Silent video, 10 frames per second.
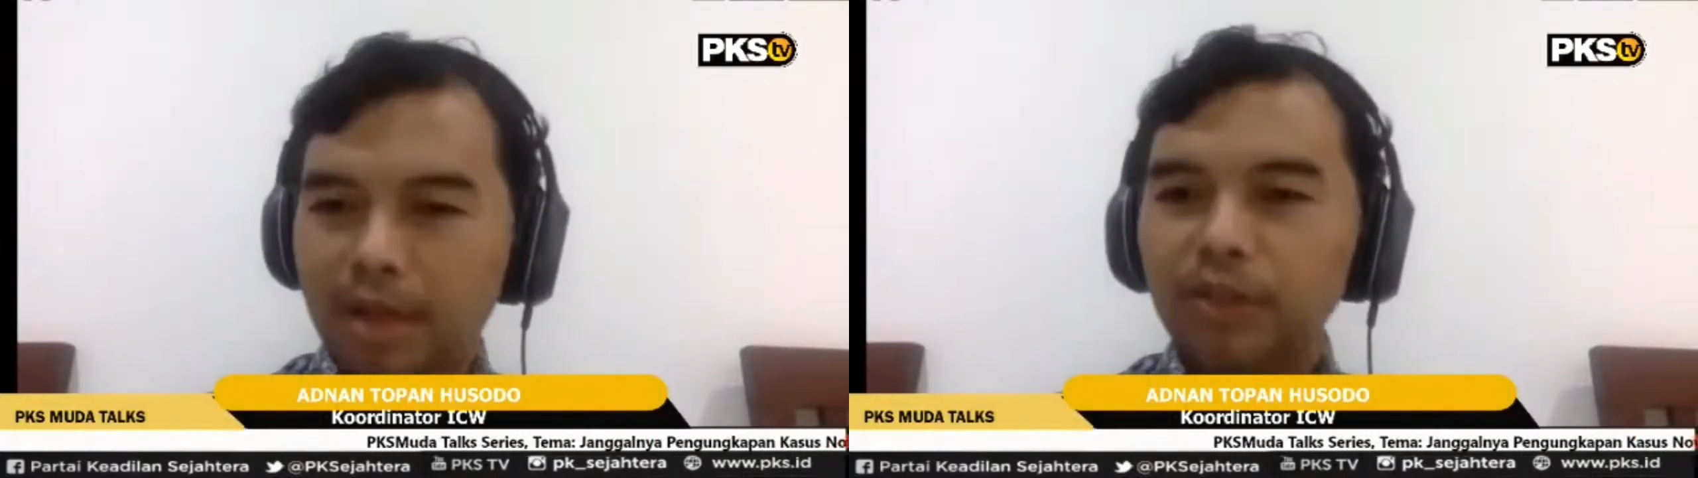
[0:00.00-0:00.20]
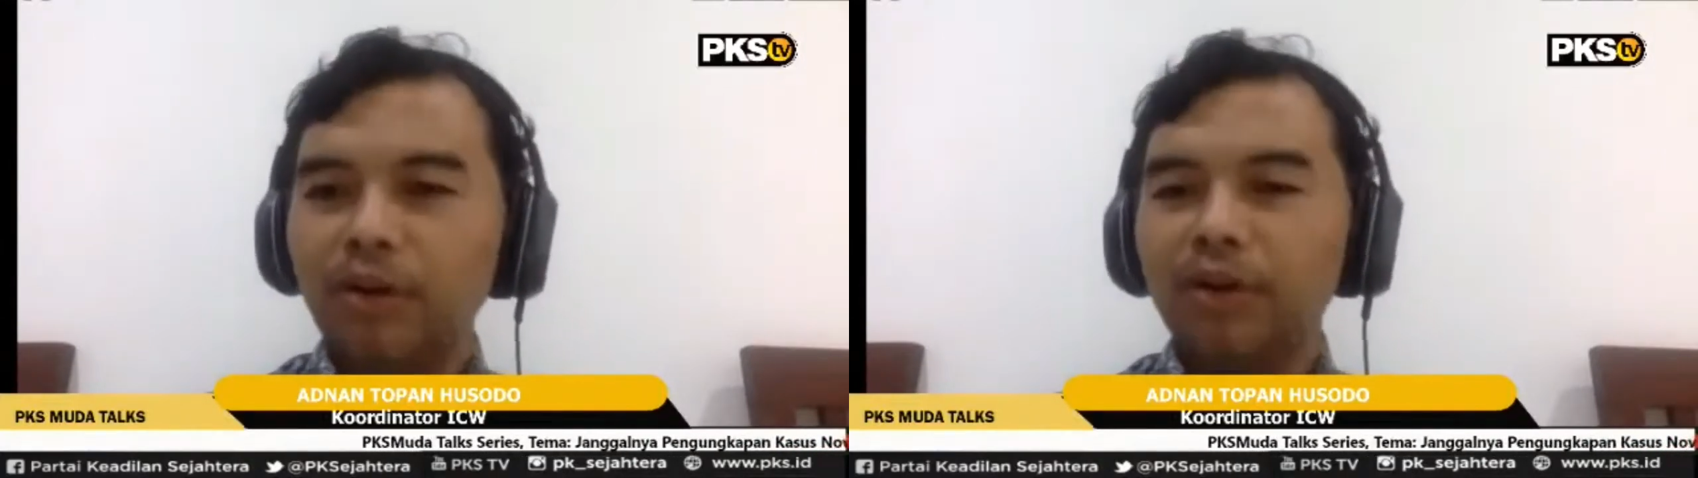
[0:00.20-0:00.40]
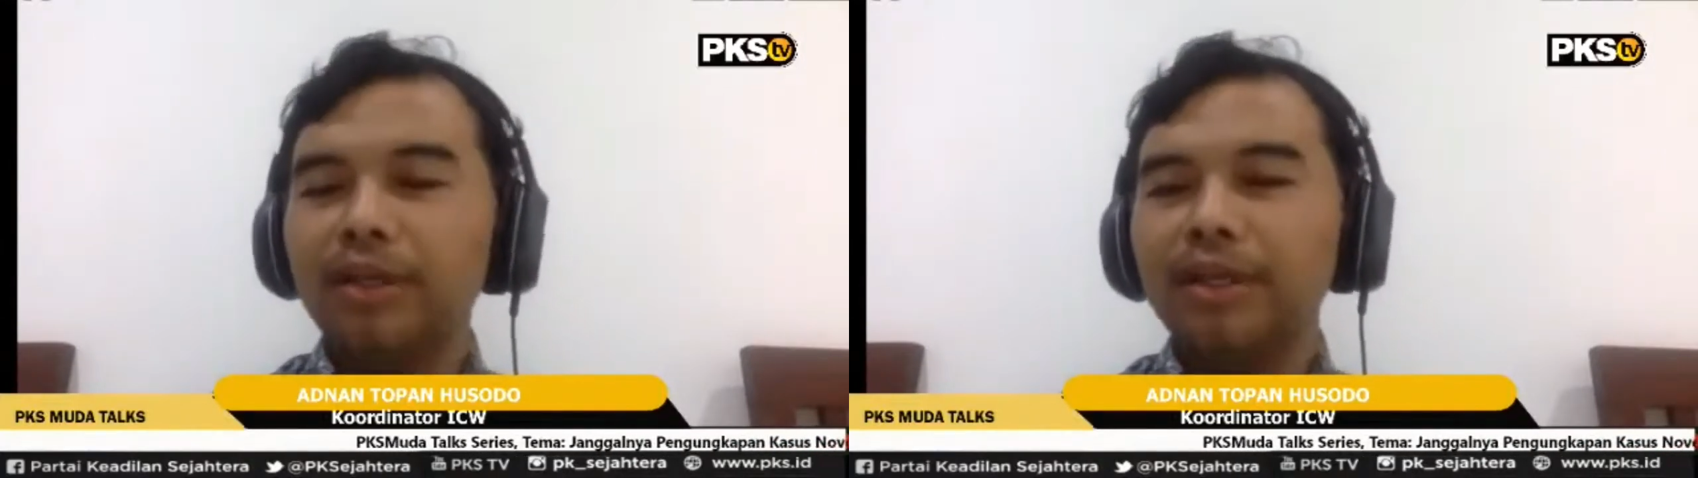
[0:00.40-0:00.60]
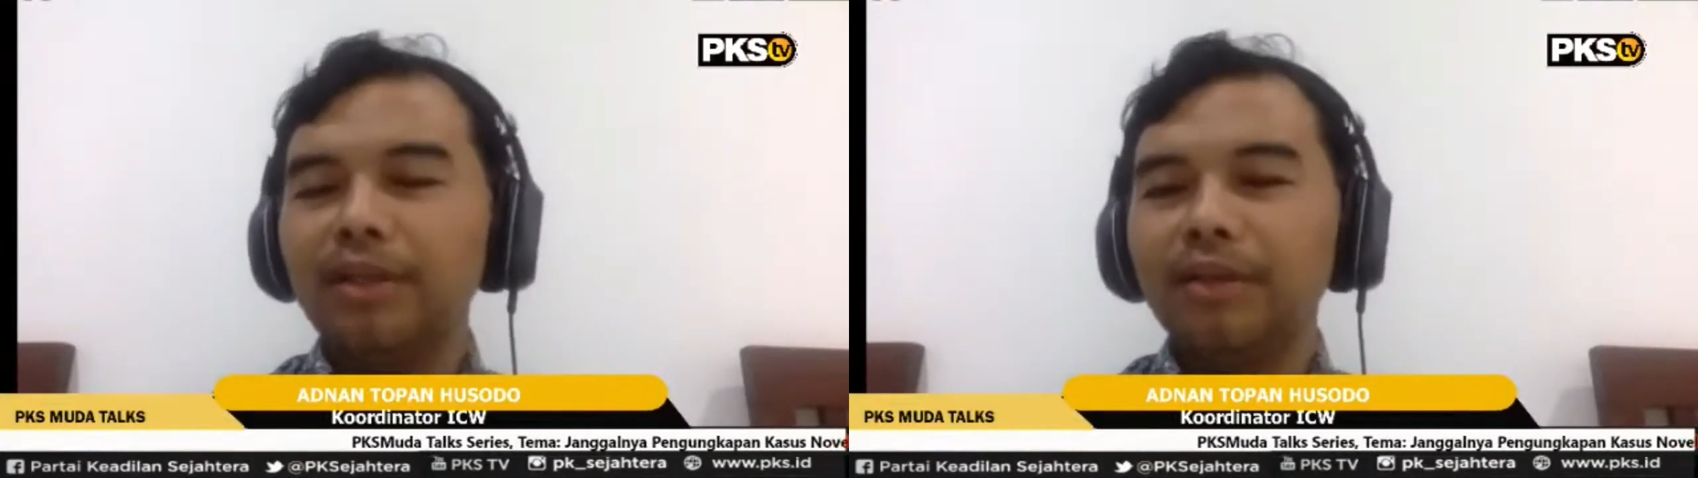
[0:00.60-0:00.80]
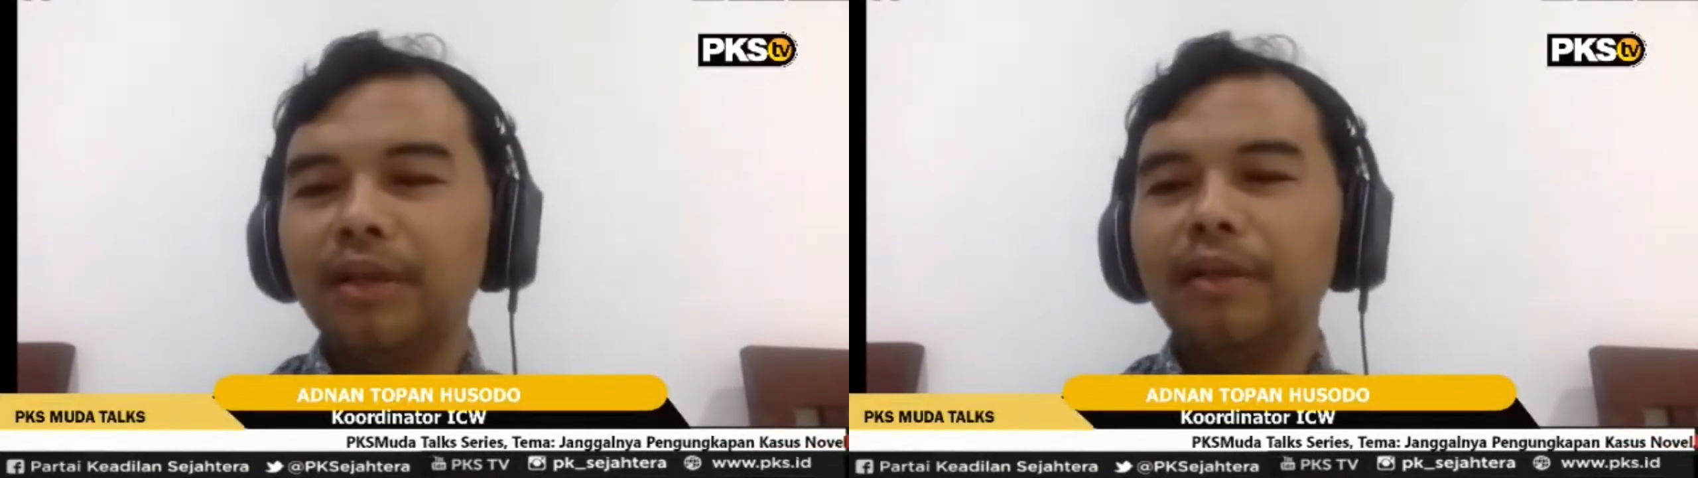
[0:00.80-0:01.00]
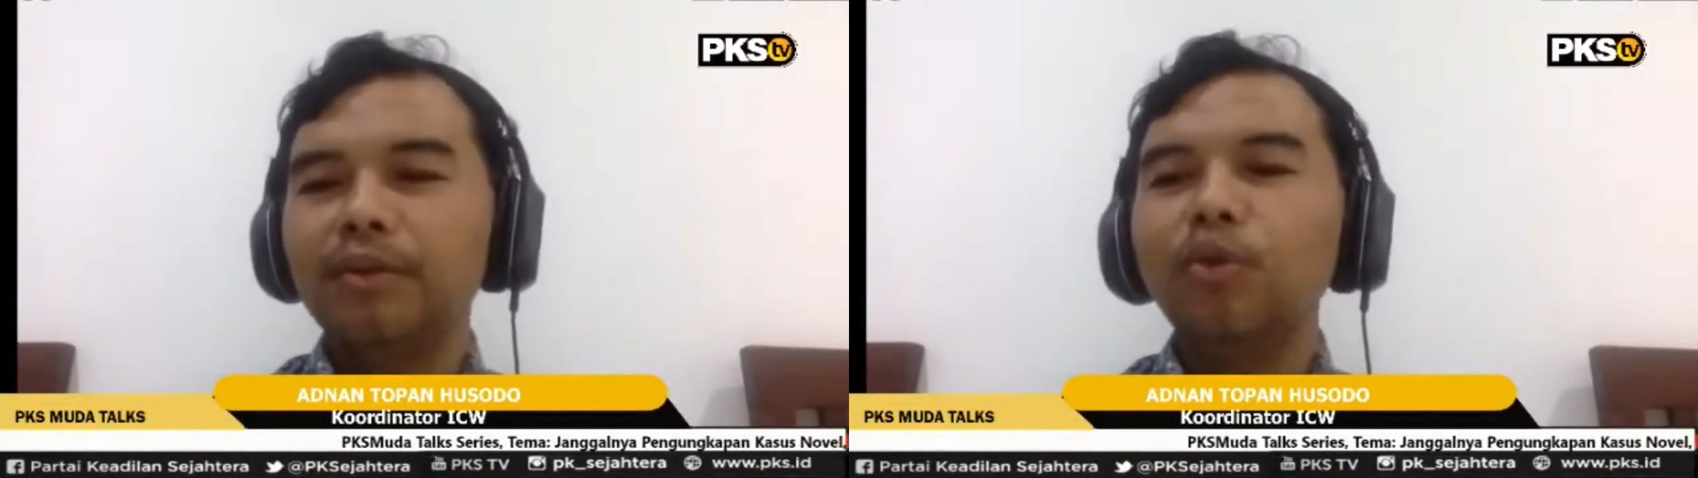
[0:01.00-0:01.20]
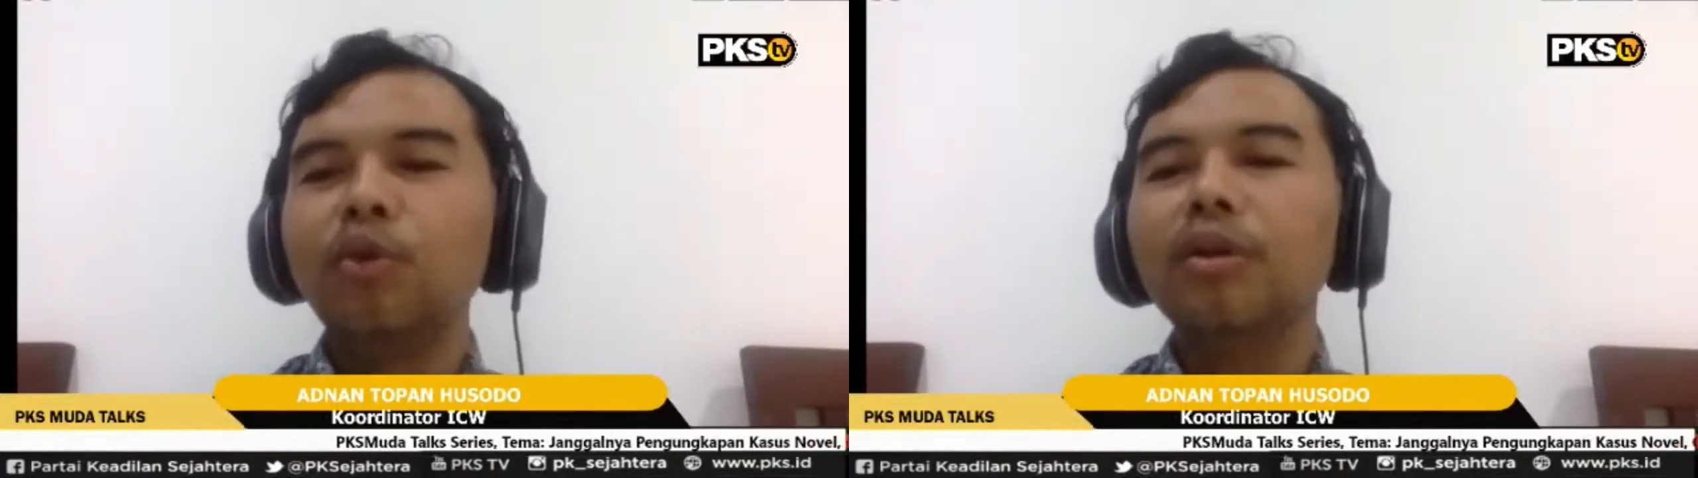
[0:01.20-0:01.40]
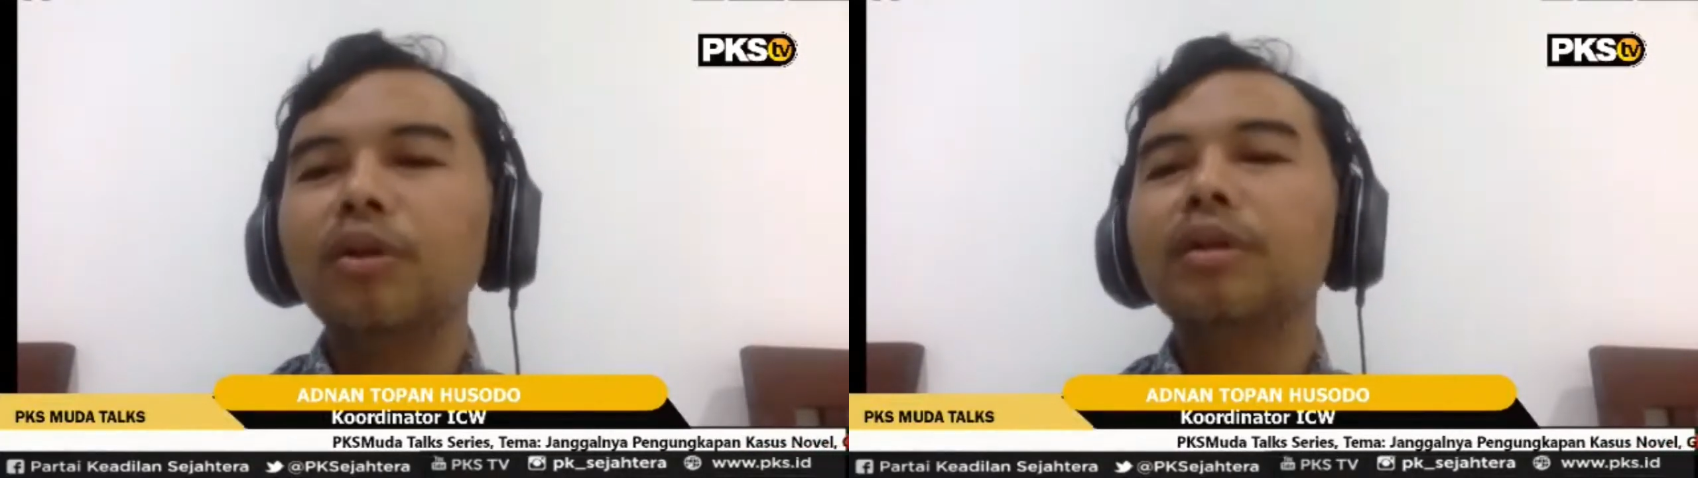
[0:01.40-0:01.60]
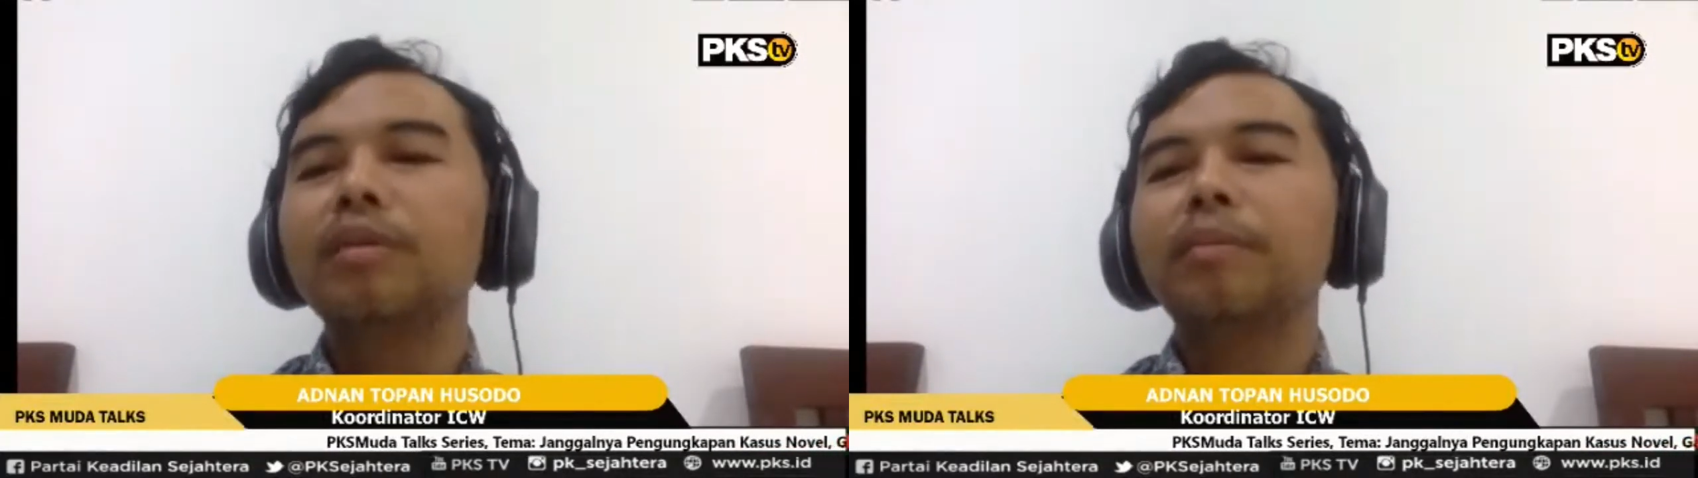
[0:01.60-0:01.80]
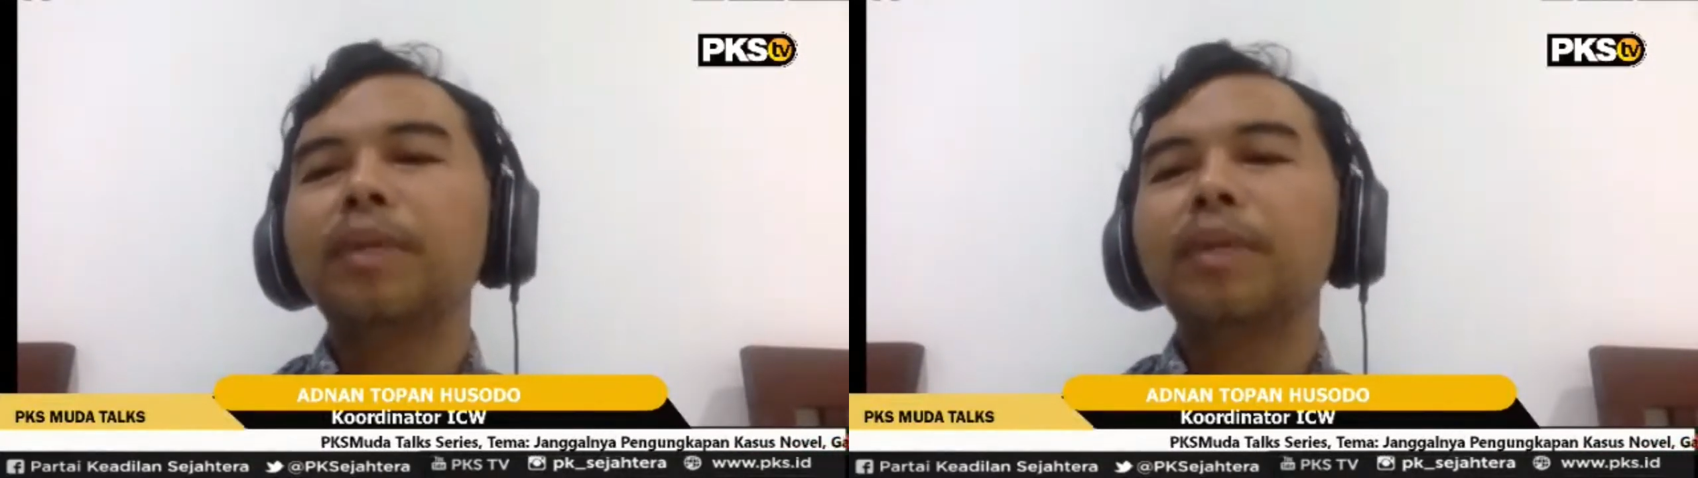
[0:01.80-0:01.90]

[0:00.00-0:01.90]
anjlok gitu ya turun